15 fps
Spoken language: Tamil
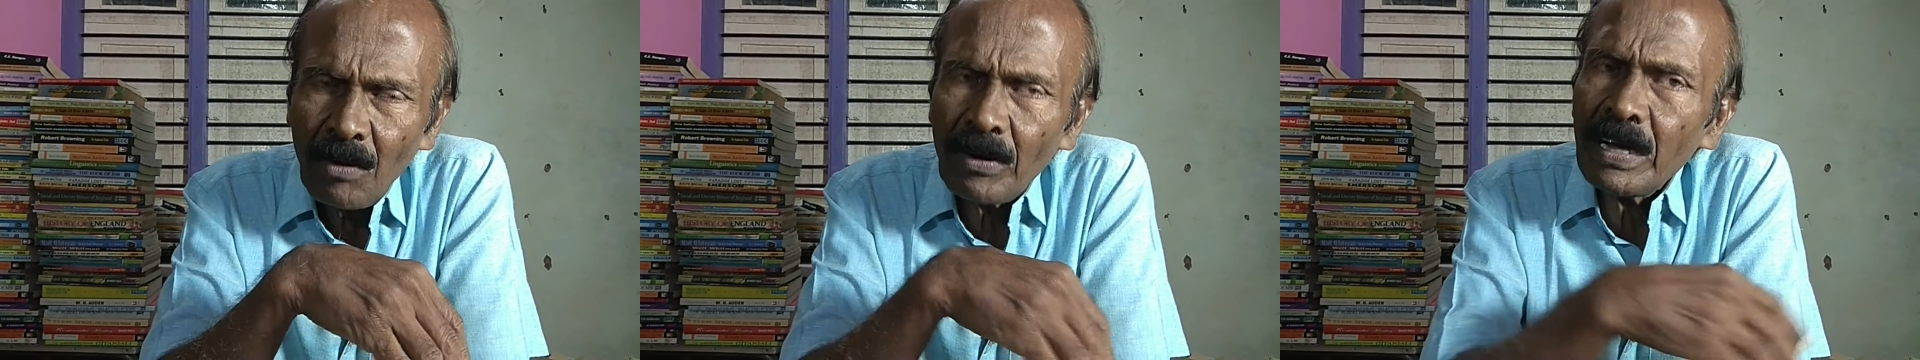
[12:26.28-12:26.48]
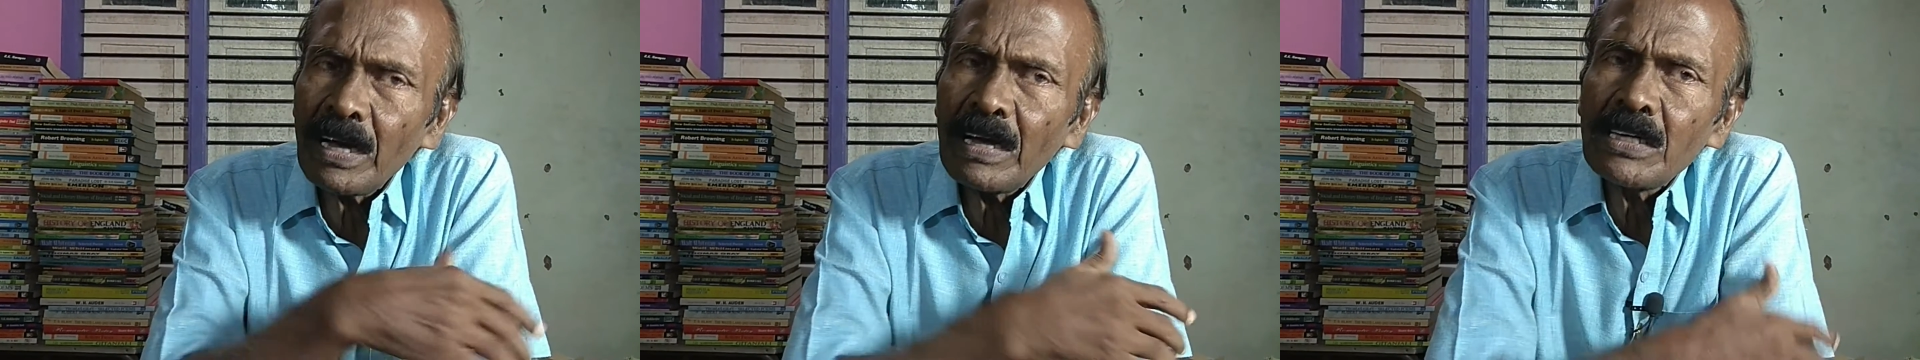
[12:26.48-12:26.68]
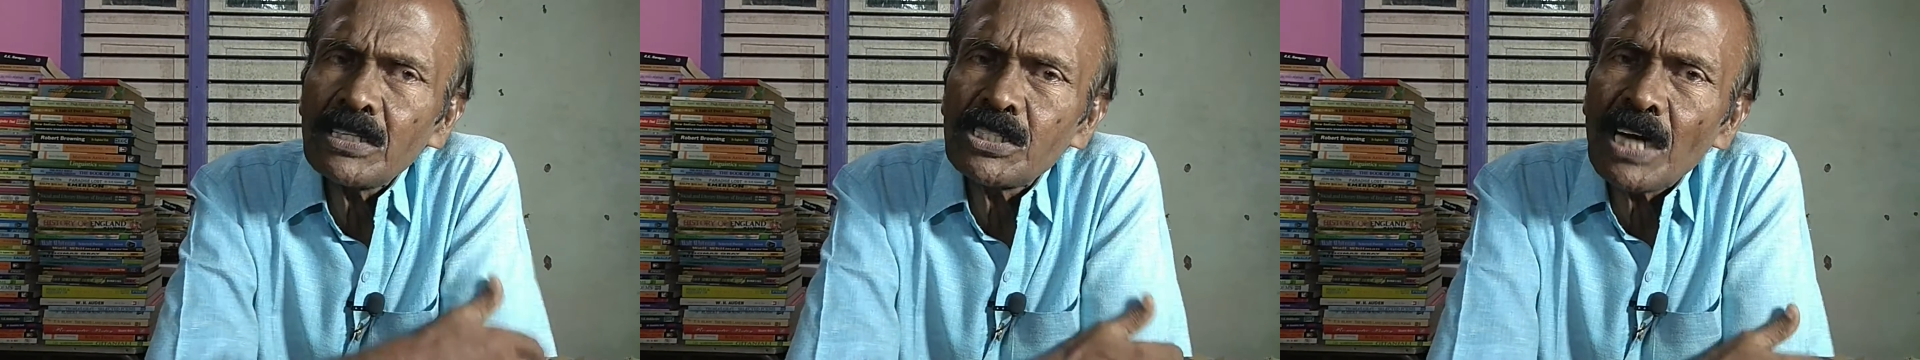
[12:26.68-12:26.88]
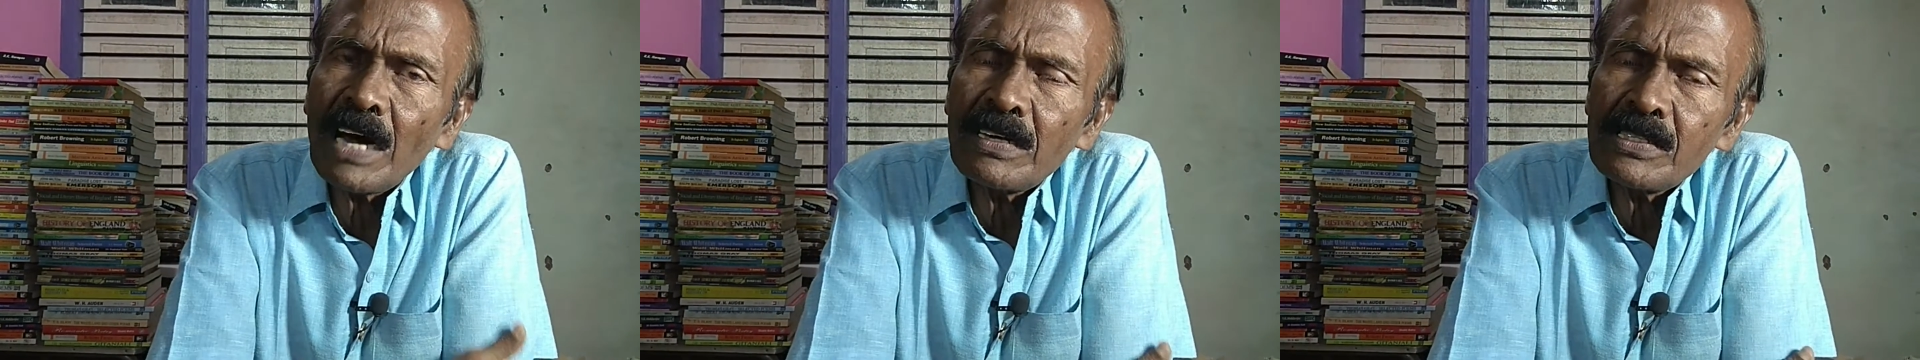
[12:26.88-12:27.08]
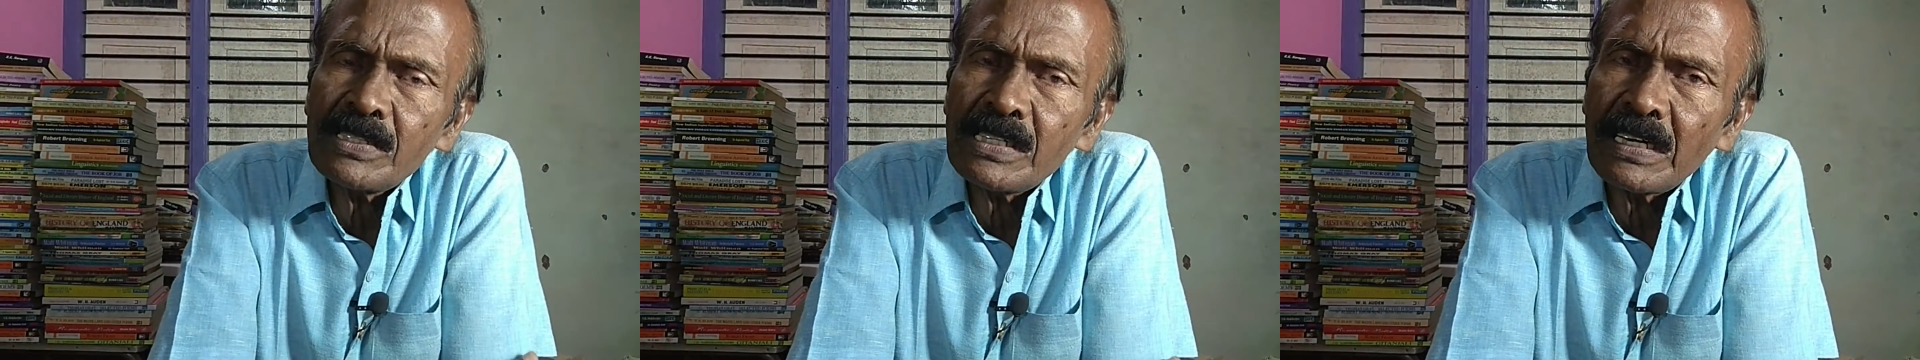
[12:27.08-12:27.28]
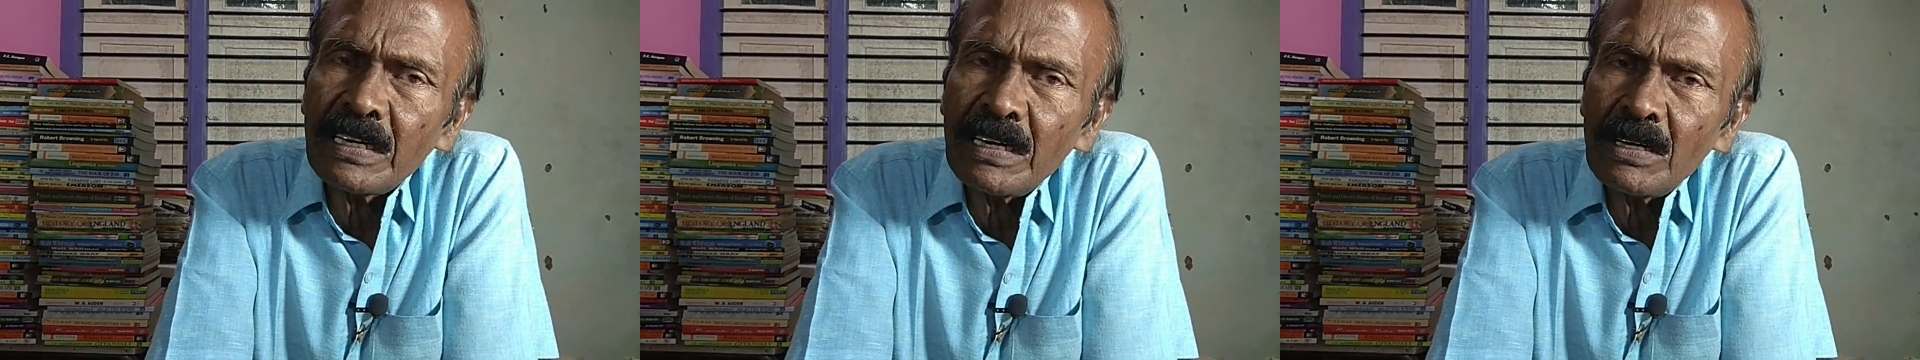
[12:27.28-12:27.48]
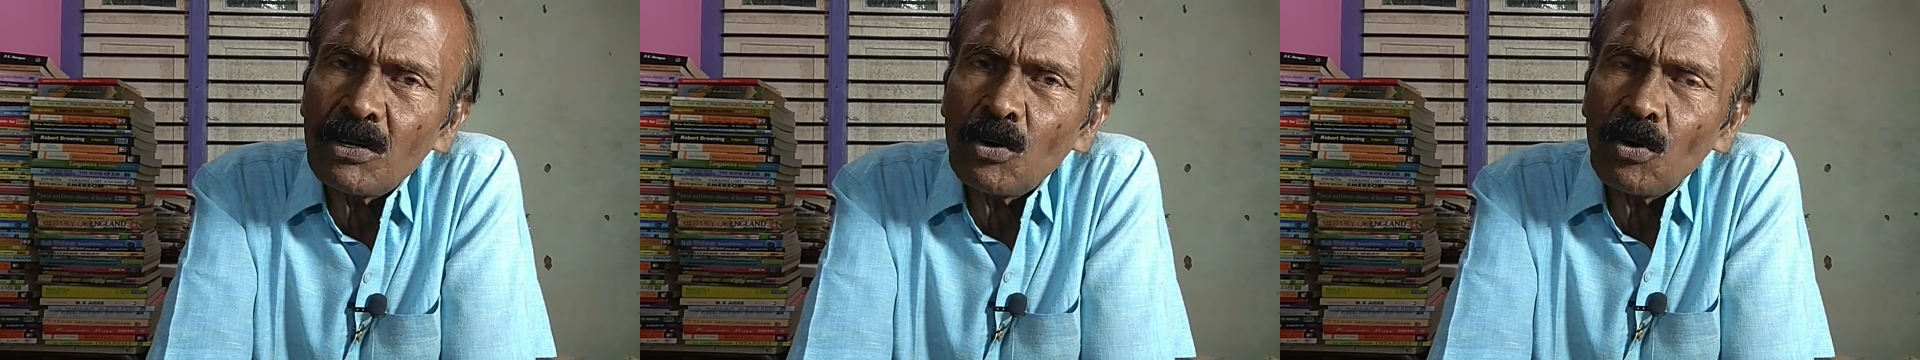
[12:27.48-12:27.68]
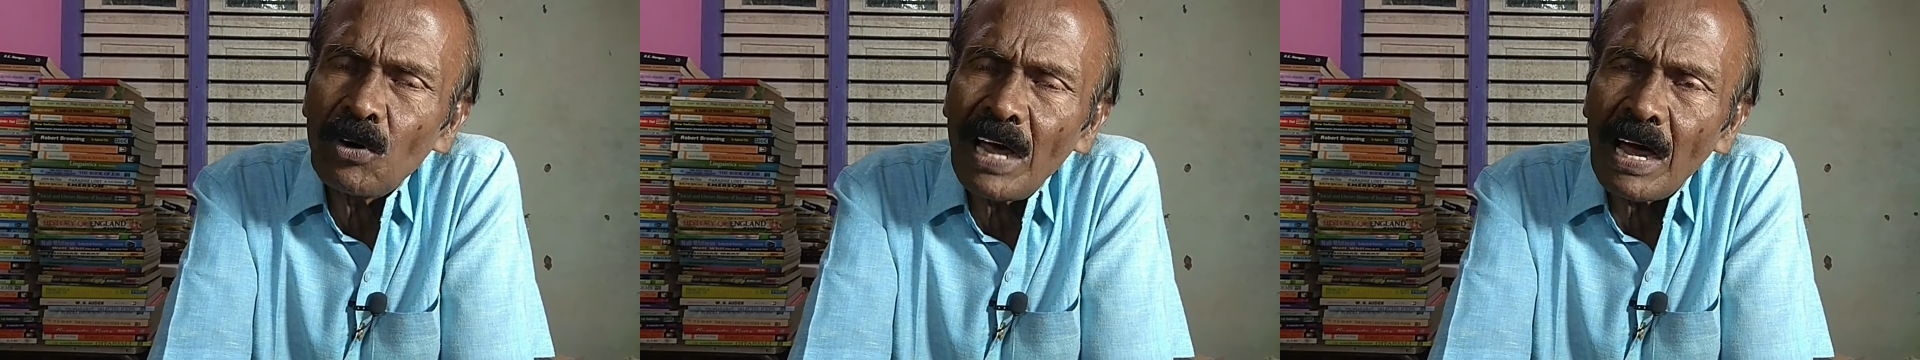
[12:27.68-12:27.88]
உடனே ஜான்சி
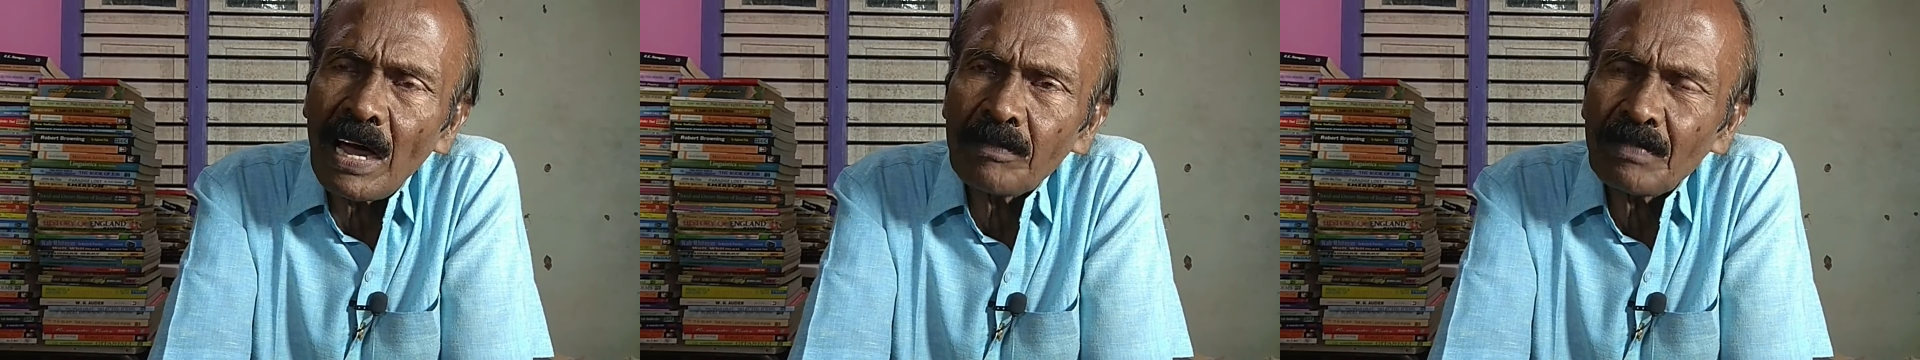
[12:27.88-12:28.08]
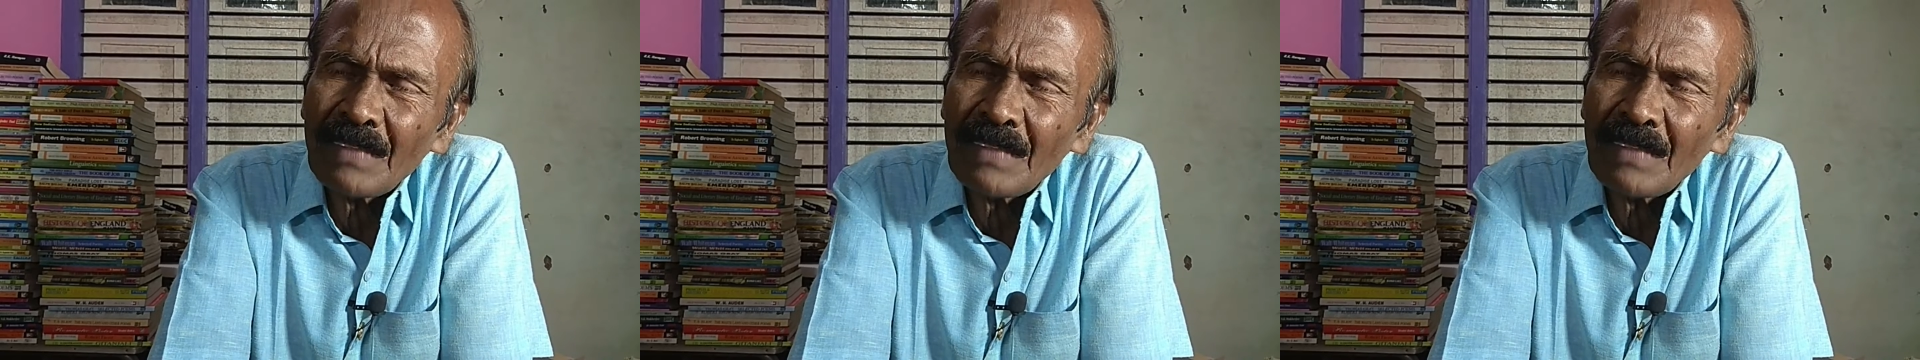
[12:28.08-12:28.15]
கூலா